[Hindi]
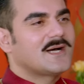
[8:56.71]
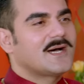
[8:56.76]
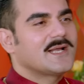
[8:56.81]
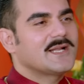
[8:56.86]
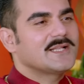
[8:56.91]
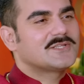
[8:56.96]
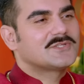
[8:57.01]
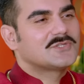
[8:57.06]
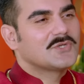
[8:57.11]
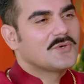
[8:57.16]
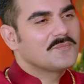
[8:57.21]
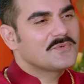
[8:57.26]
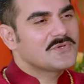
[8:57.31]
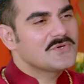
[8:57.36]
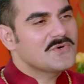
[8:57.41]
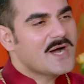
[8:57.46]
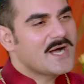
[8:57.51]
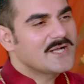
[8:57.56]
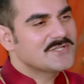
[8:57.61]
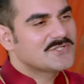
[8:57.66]
अरे तुम
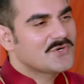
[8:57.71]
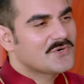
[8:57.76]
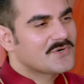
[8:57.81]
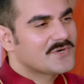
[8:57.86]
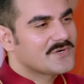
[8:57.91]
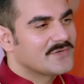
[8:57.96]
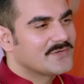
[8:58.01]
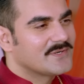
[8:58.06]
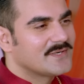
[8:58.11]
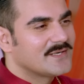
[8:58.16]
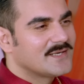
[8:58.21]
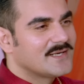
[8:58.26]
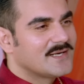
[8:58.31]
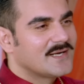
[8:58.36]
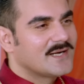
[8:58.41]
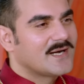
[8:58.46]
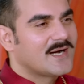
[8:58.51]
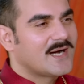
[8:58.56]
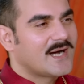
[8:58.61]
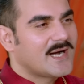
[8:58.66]
क्यों हाथ जोड़ रहे हो
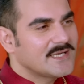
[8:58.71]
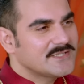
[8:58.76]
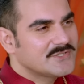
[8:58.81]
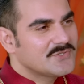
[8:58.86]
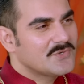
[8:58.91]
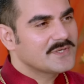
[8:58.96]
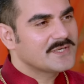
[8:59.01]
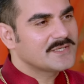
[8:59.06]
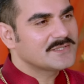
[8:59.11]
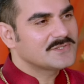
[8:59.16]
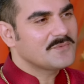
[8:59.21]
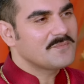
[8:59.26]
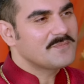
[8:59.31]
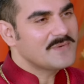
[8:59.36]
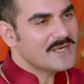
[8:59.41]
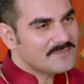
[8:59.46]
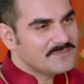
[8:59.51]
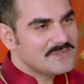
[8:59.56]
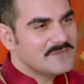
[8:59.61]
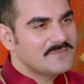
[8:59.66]
हाथ जोड़ के तो
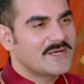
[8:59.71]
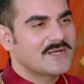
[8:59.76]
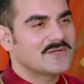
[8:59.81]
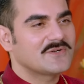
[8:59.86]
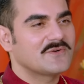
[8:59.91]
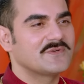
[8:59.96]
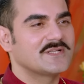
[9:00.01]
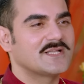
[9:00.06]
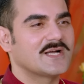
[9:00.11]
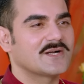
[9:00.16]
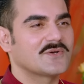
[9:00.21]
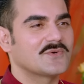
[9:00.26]
मैं अपनी बहन को विदा